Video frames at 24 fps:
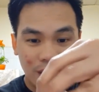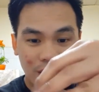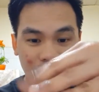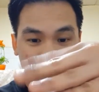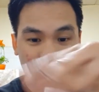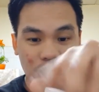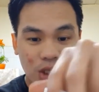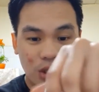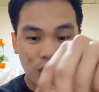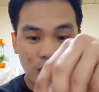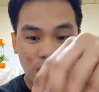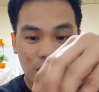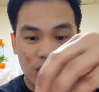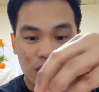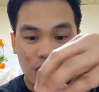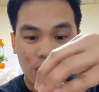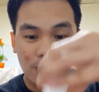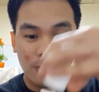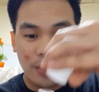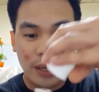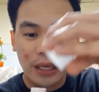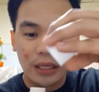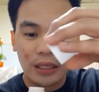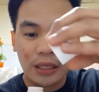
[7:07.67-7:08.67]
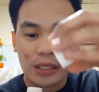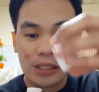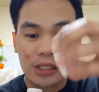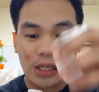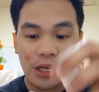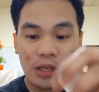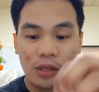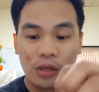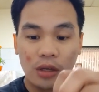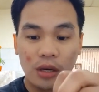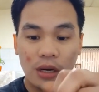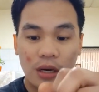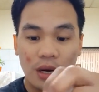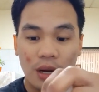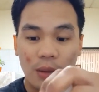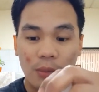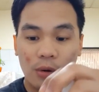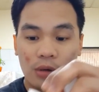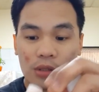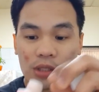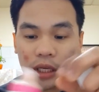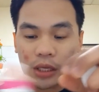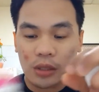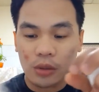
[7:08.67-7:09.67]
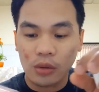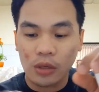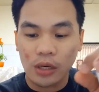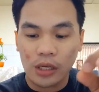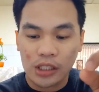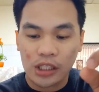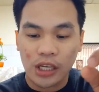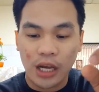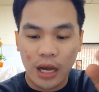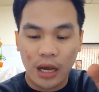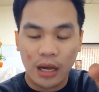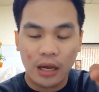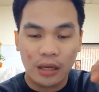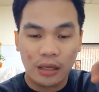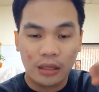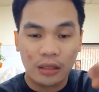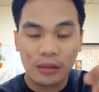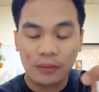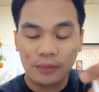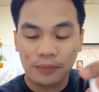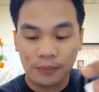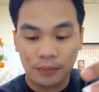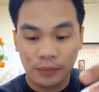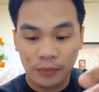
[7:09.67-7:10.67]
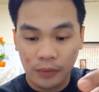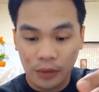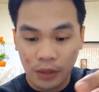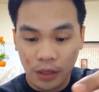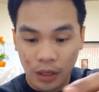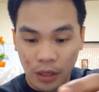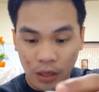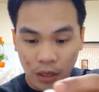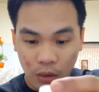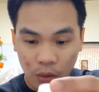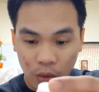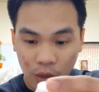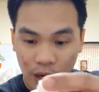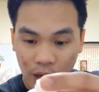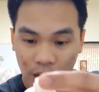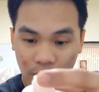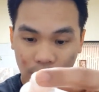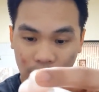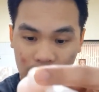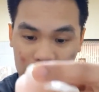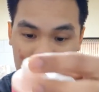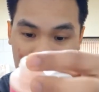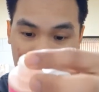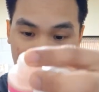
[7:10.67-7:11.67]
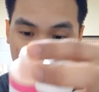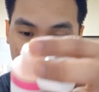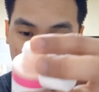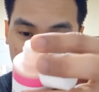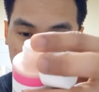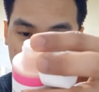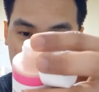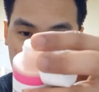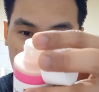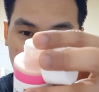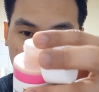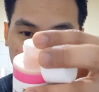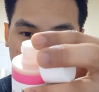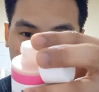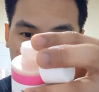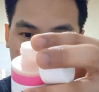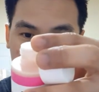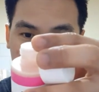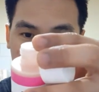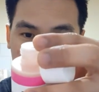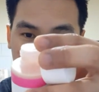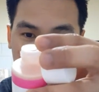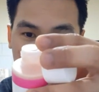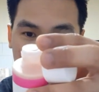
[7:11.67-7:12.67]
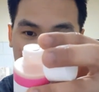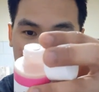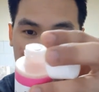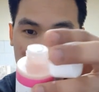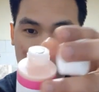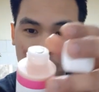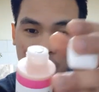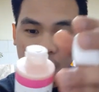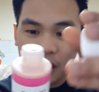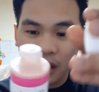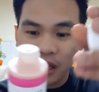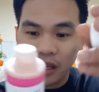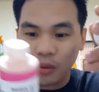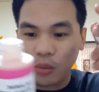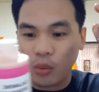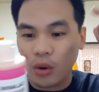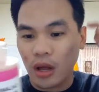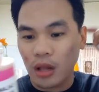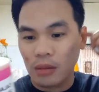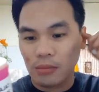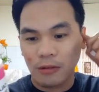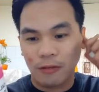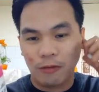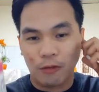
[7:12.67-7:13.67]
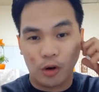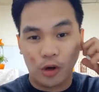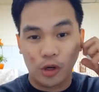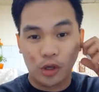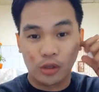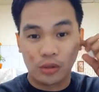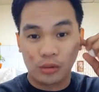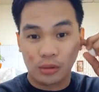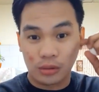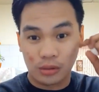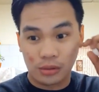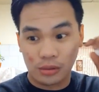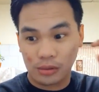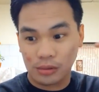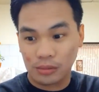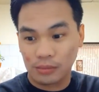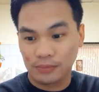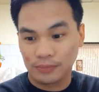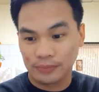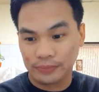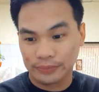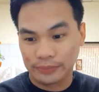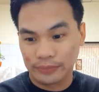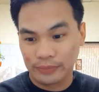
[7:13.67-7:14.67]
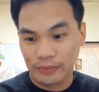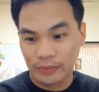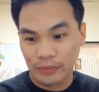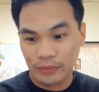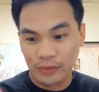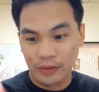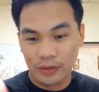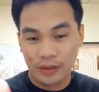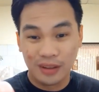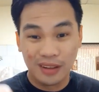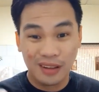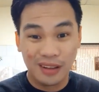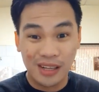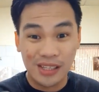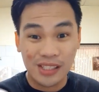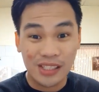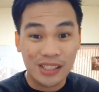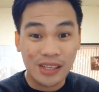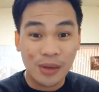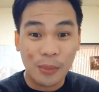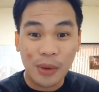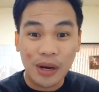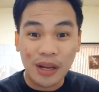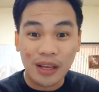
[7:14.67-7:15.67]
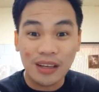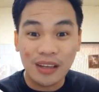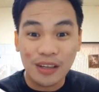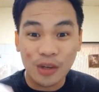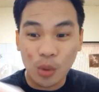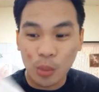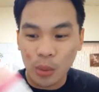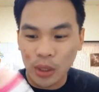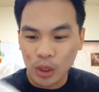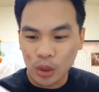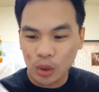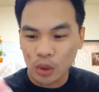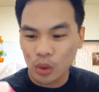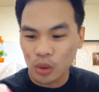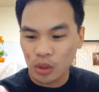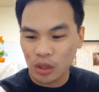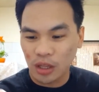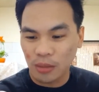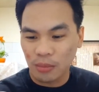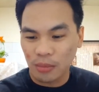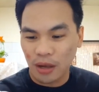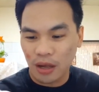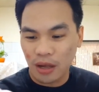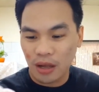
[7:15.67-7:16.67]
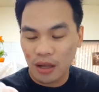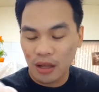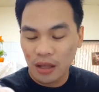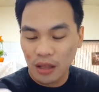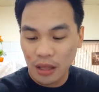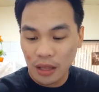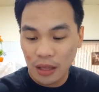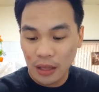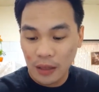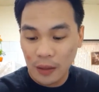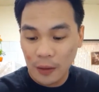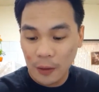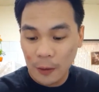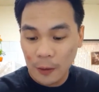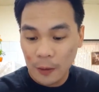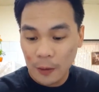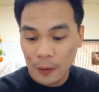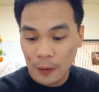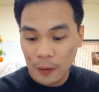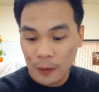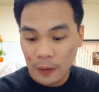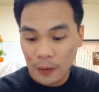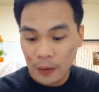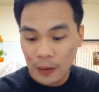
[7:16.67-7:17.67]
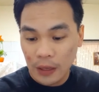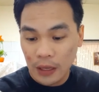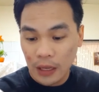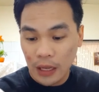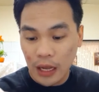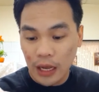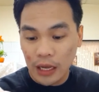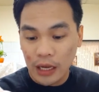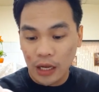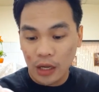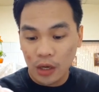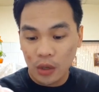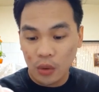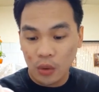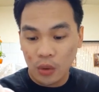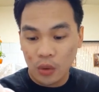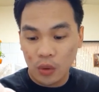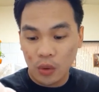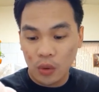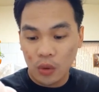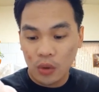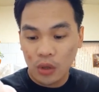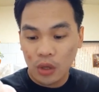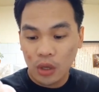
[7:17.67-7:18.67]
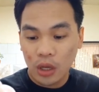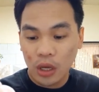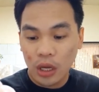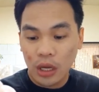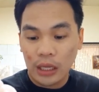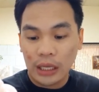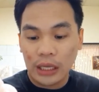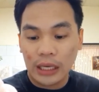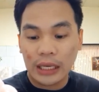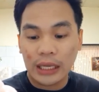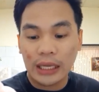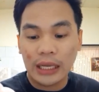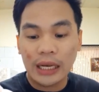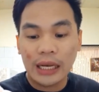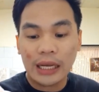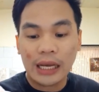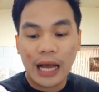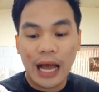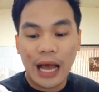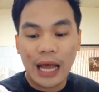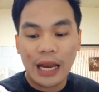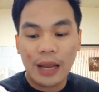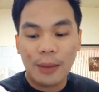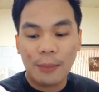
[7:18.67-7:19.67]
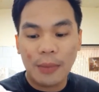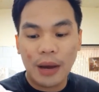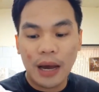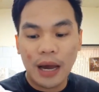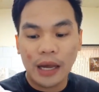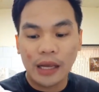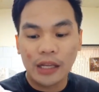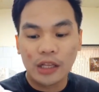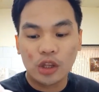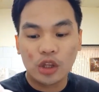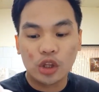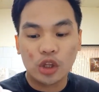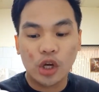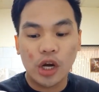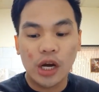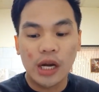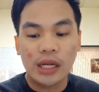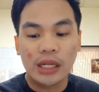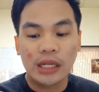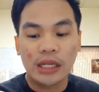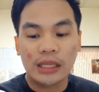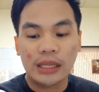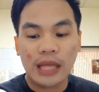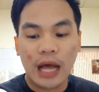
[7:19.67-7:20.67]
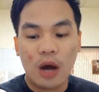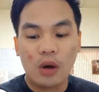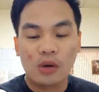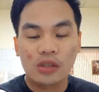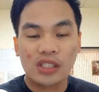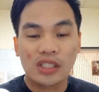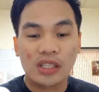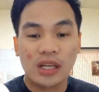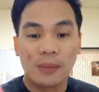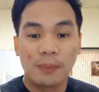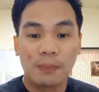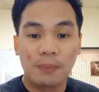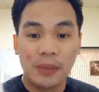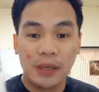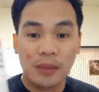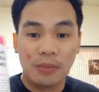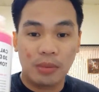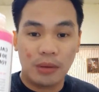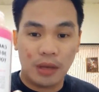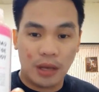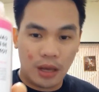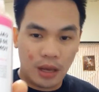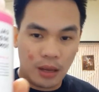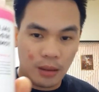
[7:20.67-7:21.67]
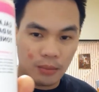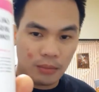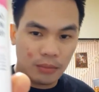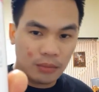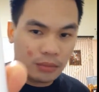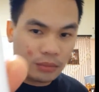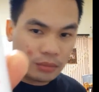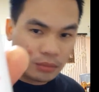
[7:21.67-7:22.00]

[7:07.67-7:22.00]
Gusto ko na siya ipakita sa inyo na nabuksan ko na siya. Wala namang sinabi na shake. Shake well before use. As in naman naiinumin to, 'di ba? Ayan oh. Real Calamine 30,000 ppm.